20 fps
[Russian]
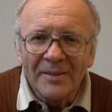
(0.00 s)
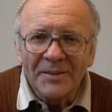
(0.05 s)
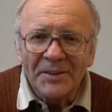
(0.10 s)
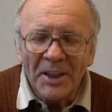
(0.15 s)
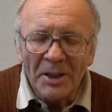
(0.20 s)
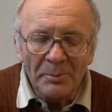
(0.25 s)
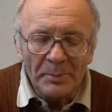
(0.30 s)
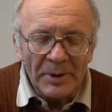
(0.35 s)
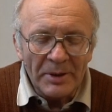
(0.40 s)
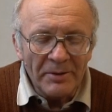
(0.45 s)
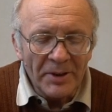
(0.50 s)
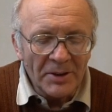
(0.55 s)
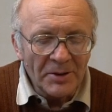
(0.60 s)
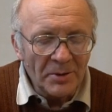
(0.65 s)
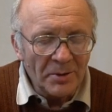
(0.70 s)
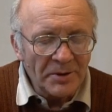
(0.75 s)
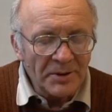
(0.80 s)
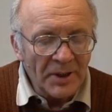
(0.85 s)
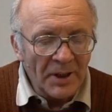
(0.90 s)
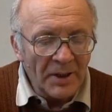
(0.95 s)
Всем привет,
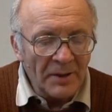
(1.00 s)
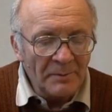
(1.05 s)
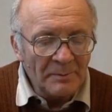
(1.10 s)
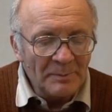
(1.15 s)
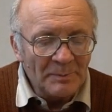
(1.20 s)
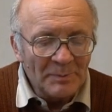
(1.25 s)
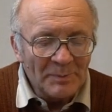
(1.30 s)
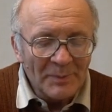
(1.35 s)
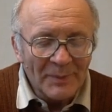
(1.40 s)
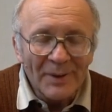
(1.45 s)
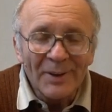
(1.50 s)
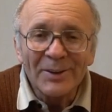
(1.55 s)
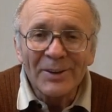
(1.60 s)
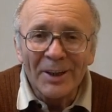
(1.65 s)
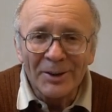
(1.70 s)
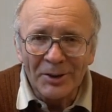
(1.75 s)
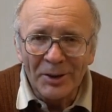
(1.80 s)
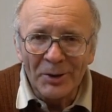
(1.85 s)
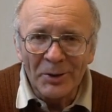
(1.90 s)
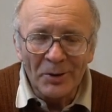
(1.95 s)
друзья!
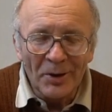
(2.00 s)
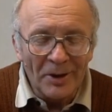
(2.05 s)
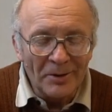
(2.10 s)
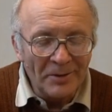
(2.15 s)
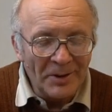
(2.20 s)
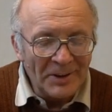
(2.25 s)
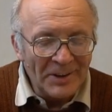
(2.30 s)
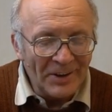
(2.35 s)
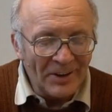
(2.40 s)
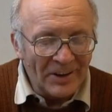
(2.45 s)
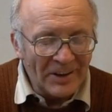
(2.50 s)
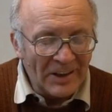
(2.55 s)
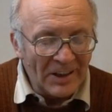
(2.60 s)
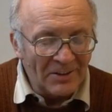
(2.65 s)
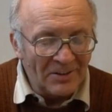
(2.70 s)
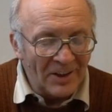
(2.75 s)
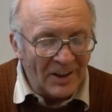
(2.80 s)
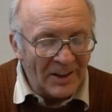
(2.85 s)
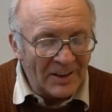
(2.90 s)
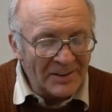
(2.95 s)
Очередное видео
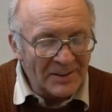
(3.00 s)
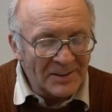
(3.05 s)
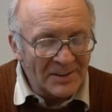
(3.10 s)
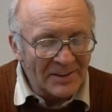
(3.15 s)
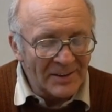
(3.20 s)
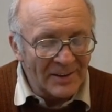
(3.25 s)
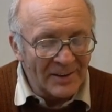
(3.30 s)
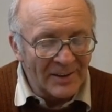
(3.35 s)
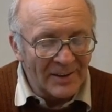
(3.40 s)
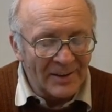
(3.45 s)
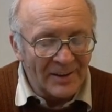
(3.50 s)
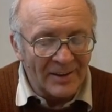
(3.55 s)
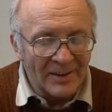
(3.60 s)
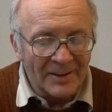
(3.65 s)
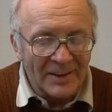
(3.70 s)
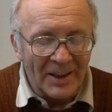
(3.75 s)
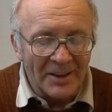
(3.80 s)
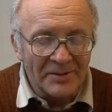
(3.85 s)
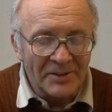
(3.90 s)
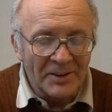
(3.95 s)
для вас.
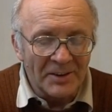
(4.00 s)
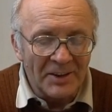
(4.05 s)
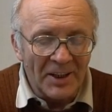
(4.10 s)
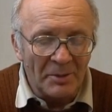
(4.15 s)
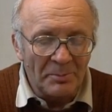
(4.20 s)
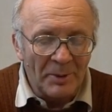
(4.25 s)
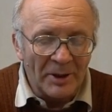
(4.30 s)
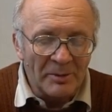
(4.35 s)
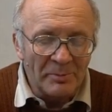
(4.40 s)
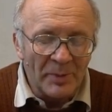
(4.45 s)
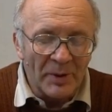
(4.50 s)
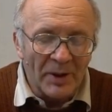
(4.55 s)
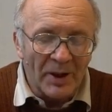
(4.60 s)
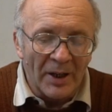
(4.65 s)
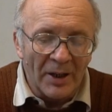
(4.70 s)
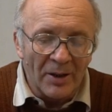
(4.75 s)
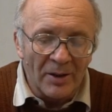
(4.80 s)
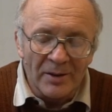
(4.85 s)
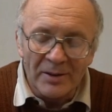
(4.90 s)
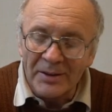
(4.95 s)
Э, как всегда,
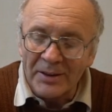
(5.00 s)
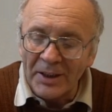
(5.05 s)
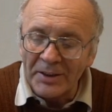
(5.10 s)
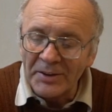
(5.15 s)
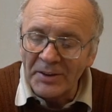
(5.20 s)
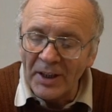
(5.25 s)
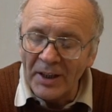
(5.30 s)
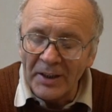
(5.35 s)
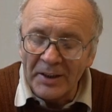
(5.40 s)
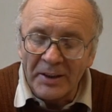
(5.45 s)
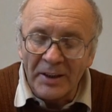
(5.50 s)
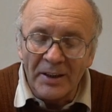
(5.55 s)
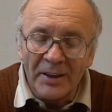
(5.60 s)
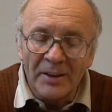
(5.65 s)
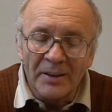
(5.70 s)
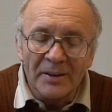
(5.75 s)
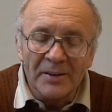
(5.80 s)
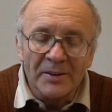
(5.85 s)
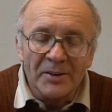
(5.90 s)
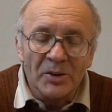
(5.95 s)
подбираю
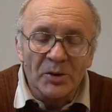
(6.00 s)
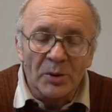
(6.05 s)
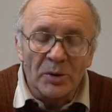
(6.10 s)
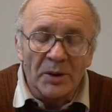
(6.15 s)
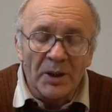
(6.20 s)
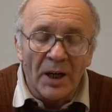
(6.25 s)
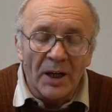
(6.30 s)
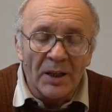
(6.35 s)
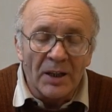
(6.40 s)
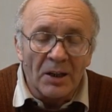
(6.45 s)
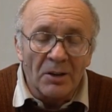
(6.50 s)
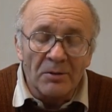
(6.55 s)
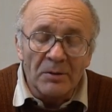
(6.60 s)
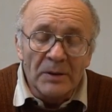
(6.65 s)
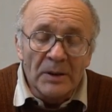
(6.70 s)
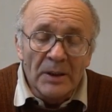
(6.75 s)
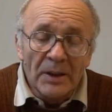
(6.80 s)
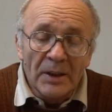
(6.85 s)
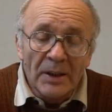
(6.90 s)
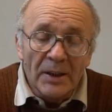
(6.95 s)
статейки из
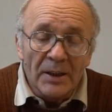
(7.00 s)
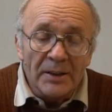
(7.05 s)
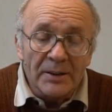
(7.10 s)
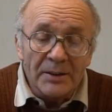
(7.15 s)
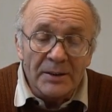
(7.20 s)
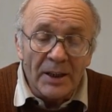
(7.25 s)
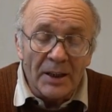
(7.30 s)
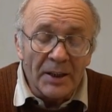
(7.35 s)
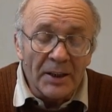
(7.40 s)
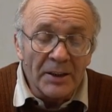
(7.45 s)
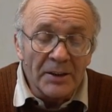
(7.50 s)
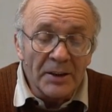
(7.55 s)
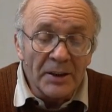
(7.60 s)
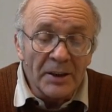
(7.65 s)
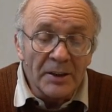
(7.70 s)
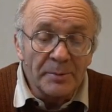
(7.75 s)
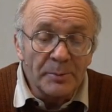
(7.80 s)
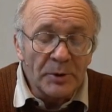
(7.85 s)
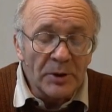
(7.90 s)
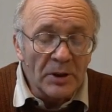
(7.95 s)
журналов
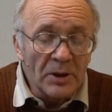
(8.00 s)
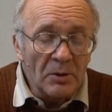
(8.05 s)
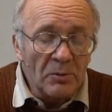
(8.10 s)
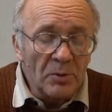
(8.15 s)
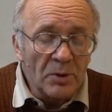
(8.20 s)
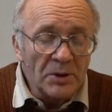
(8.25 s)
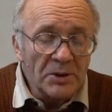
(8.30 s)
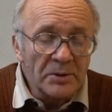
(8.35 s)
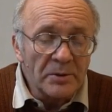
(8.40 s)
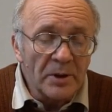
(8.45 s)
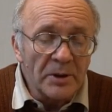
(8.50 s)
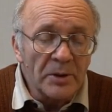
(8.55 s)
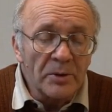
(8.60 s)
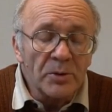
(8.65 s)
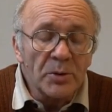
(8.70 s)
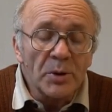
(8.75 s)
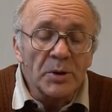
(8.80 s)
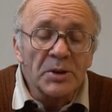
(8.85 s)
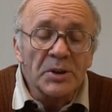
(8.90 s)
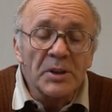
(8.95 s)
старинных пчеловодства.
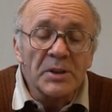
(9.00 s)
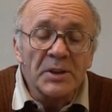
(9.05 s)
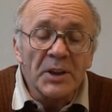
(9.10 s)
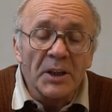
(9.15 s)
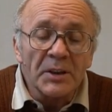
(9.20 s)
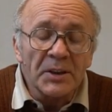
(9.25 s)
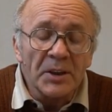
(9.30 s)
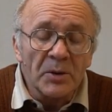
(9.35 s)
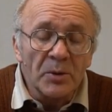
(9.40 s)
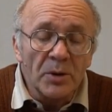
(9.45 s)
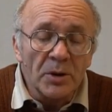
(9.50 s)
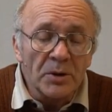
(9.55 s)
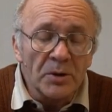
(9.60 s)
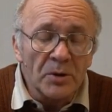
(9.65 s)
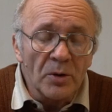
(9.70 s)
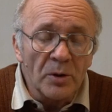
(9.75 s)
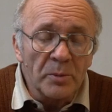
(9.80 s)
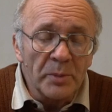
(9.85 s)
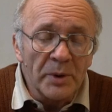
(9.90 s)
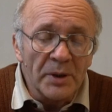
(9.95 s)
960 год,
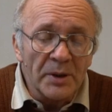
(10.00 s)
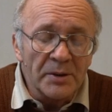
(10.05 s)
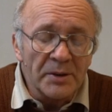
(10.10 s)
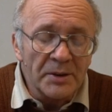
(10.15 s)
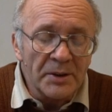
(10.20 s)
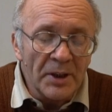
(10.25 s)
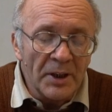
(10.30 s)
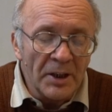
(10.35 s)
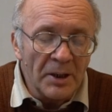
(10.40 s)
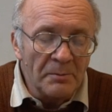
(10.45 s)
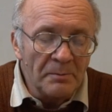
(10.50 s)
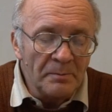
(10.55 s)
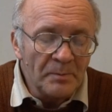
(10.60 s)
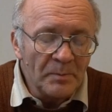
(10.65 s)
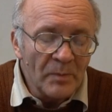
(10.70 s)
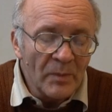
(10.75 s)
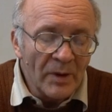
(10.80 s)
номер 7.